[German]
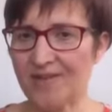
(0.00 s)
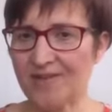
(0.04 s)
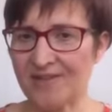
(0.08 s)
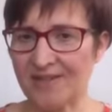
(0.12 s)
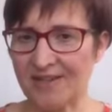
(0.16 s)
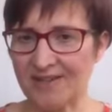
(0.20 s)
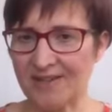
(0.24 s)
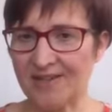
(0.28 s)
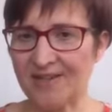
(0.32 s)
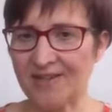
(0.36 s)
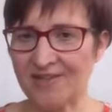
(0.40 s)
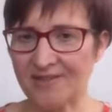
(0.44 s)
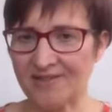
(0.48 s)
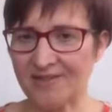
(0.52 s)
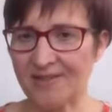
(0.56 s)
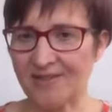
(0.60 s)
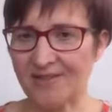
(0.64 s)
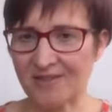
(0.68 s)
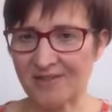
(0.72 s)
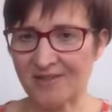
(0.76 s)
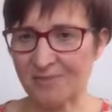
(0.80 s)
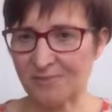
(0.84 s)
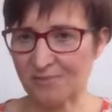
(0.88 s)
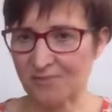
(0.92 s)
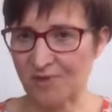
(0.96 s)
TEDx
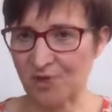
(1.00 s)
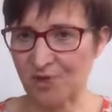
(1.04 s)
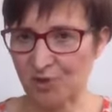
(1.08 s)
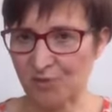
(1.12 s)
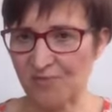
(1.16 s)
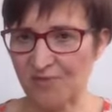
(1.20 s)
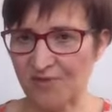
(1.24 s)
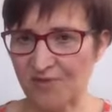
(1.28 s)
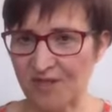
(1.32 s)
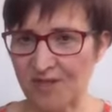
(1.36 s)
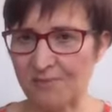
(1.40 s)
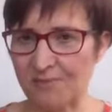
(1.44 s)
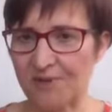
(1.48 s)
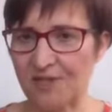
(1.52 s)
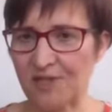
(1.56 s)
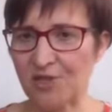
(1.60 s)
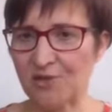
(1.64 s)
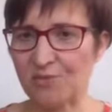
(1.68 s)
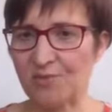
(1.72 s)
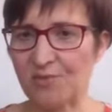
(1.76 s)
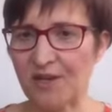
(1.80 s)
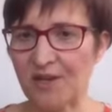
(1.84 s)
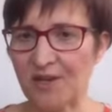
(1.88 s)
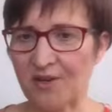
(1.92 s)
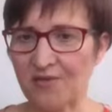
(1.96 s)
ist bestimmt für jeden Menschen
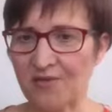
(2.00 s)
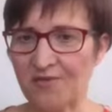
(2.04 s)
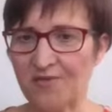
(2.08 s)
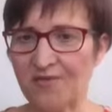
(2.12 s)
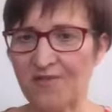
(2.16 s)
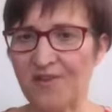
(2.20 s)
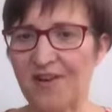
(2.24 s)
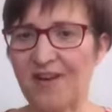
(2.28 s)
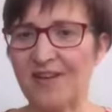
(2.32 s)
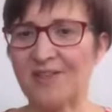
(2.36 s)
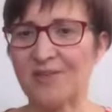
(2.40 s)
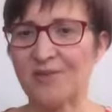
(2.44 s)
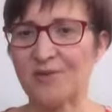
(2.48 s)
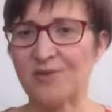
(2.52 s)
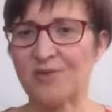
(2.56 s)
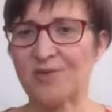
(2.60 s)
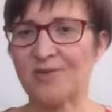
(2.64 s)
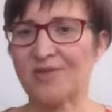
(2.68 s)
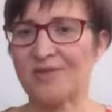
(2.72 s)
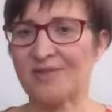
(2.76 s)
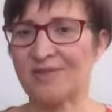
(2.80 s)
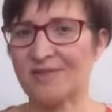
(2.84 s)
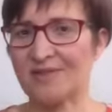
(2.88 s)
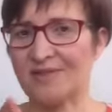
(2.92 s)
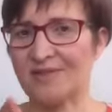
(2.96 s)
ein Begriff. Also
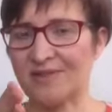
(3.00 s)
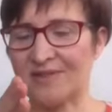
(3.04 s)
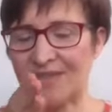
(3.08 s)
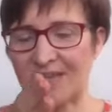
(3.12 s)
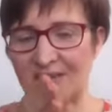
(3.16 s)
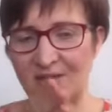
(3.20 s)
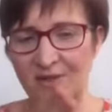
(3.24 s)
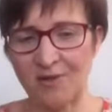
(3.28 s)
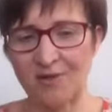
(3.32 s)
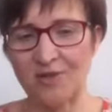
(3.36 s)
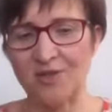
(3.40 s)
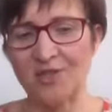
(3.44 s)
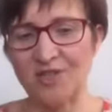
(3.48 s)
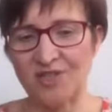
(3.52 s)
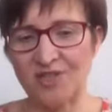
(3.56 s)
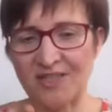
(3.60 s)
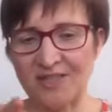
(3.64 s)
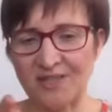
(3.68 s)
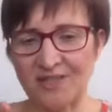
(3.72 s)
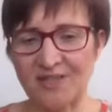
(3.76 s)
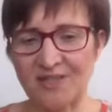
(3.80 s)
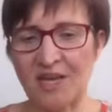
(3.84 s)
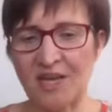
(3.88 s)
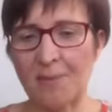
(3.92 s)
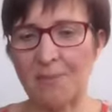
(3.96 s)
Technology,
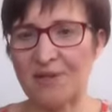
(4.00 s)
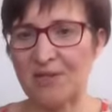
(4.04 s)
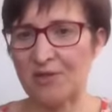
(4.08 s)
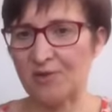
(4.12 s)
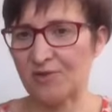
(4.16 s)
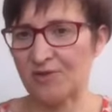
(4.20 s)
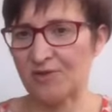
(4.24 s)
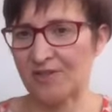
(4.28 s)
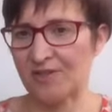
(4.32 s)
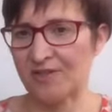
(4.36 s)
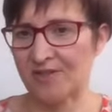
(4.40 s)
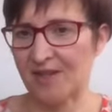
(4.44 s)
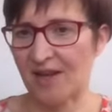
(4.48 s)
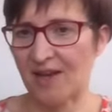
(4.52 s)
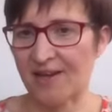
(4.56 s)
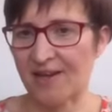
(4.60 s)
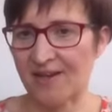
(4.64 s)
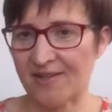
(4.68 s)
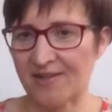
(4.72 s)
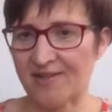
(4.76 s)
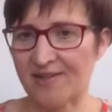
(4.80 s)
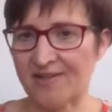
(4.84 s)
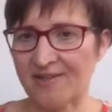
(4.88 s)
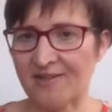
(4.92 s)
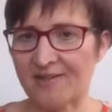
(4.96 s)
Entertainment und
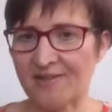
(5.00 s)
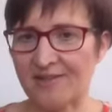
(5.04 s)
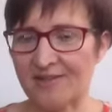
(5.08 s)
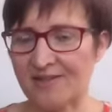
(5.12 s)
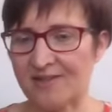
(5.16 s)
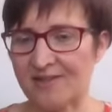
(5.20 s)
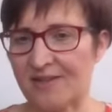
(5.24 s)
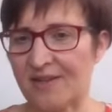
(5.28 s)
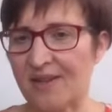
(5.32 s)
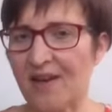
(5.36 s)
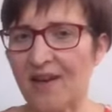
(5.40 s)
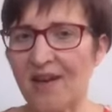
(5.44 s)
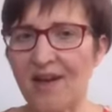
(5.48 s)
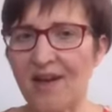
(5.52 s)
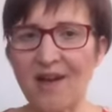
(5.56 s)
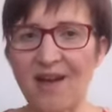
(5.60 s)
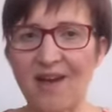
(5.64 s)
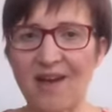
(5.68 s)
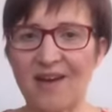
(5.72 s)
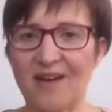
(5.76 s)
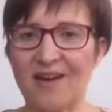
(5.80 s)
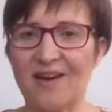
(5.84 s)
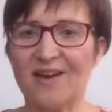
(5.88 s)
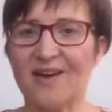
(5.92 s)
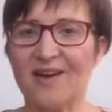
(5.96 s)
Design. Das sind diese
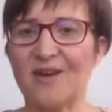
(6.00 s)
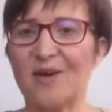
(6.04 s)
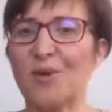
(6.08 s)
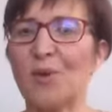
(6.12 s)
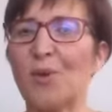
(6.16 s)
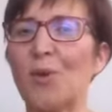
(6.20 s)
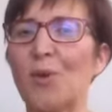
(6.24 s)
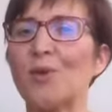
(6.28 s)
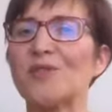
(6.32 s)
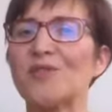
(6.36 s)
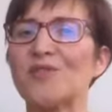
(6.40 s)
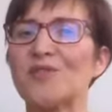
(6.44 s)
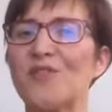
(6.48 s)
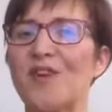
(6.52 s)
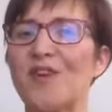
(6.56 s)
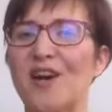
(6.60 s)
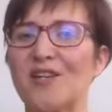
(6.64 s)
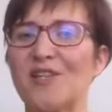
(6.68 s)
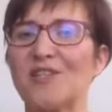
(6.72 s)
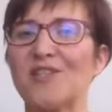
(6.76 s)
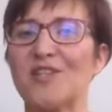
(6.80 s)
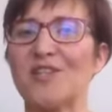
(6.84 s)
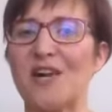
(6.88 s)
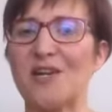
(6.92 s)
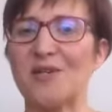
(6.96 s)
äh, großen
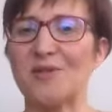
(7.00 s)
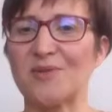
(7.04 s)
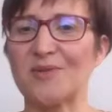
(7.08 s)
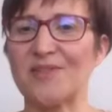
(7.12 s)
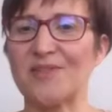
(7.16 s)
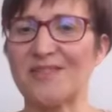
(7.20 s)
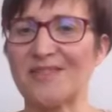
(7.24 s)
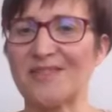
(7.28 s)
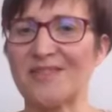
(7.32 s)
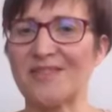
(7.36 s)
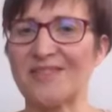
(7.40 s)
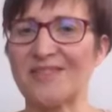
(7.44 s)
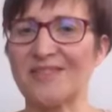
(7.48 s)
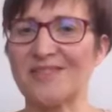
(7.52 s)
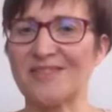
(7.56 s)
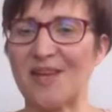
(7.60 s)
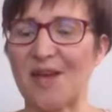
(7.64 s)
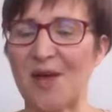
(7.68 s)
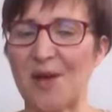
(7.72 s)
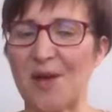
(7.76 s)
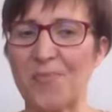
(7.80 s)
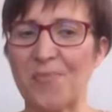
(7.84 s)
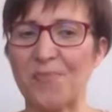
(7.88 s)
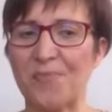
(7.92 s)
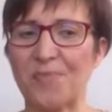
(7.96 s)
Veranstaltungen, die es
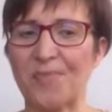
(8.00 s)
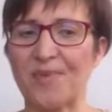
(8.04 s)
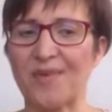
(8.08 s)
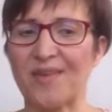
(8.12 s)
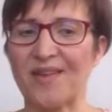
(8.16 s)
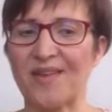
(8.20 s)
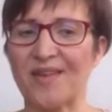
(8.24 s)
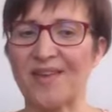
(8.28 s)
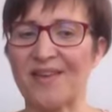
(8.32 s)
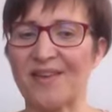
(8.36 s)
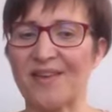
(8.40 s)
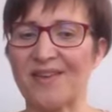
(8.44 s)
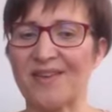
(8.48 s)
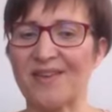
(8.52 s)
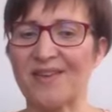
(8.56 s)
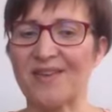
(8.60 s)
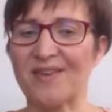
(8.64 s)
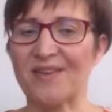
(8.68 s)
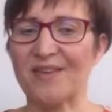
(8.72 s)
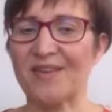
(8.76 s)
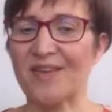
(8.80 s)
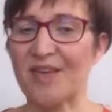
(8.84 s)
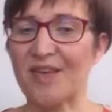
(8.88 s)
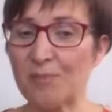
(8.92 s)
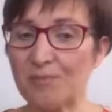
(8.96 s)
ähm,
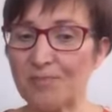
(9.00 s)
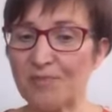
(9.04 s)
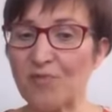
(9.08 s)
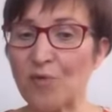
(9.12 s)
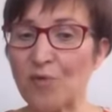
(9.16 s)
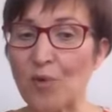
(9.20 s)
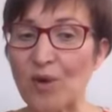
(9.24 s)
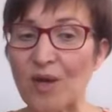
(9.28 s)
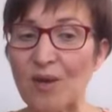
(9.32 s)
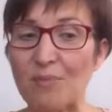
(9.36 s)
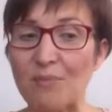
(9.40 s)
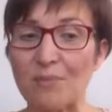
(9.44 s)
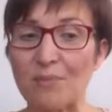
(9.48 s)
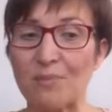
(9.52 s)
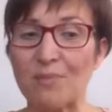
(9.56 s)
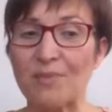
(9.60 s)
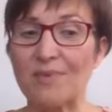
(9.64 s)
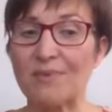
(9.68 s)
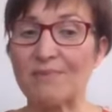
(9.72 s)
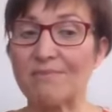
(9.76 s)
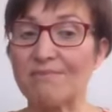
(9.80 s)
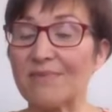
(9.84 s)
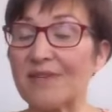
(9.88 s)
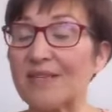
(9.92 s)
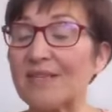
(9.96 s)
äh, gibt, wo eben
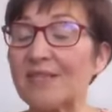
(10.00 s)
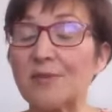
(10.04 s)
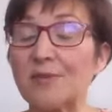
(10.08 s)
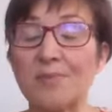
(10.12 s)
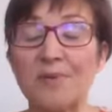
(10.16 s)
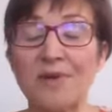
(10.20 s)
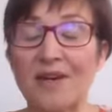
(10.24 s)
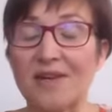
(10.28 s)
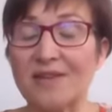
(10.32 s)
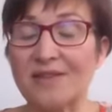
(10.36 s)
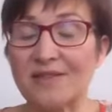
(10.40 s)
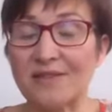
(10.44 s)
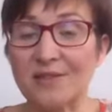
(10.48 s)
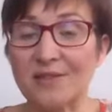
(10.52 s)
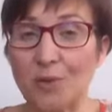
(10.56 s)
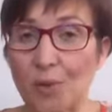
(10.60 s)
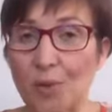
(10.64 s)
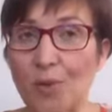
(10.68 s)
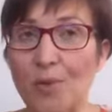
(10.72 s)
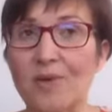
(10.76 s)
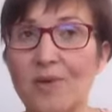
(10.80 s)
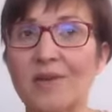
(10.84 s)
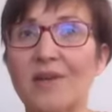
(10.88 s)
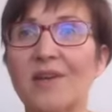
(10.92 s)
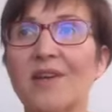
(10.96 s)

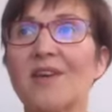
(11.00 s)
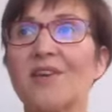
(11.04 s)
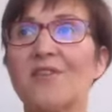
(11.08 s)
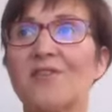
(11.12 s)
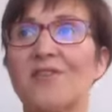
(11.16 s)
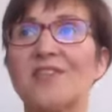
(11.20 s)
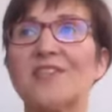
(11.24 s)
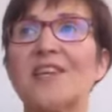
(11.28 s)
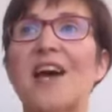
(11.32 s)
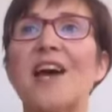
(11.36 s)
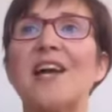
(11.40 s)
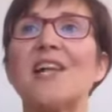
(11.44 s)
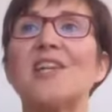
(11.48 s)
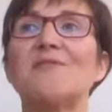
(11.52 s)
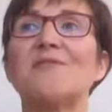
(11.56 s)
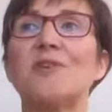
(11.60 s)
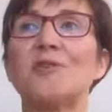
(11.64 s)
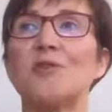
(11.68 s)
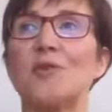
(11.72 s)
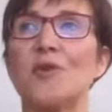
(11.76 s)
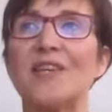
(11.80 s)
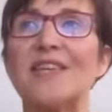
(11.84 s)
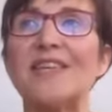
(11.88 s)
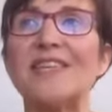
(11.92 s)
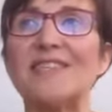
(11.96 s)
Inspiration verteilt
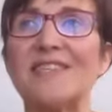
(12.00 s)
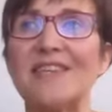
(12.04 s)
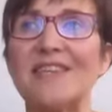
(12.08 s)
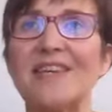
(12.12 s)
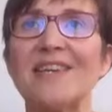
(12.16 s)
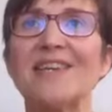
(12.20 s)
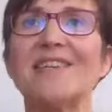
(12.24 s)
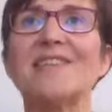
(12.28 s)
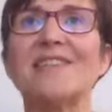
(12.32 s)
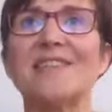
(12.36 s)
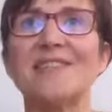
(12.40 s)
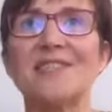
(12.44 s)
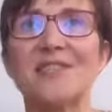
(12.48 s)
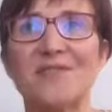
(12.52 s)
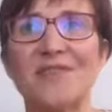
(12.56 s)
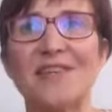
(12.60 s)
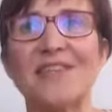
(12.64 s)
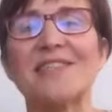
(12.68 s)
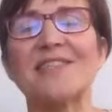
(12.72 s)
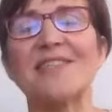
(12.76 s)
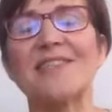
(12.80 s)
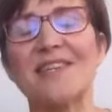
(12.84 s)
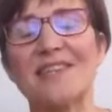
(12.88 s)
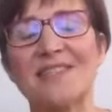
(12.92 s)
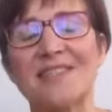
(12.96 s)
wird oder Ideen, die es
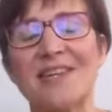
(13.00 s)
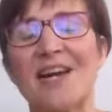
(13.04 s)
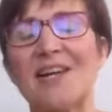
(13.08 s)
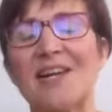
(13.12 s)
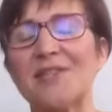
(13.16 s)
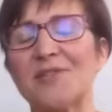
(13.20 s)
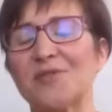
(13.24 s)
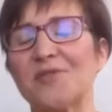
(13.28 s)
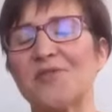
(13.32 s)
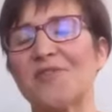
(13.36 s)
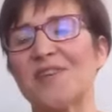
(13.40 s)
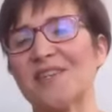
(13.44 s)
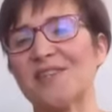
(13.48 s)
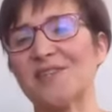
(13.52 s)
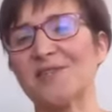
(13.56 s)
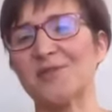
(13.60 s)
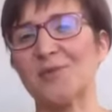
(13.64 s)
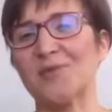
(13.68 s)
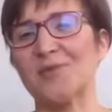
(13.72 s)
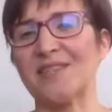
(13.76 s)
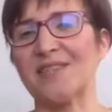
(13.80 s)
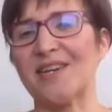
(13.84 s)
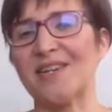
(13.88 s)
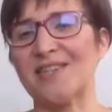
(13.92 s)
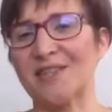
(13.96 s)
wert sind, geteilt zu werden.
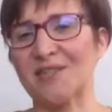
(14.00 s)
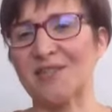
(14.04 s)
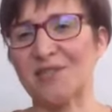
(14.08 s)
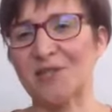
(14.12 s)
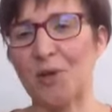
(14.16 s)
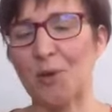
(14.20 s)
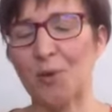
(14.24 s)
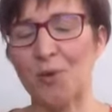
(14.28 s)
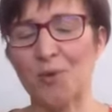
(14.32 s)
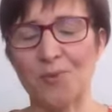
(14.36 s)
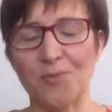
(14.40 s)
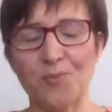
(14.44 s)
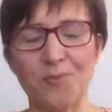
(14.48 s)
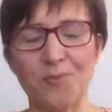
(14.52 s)
So ist eigentlich der Slogan.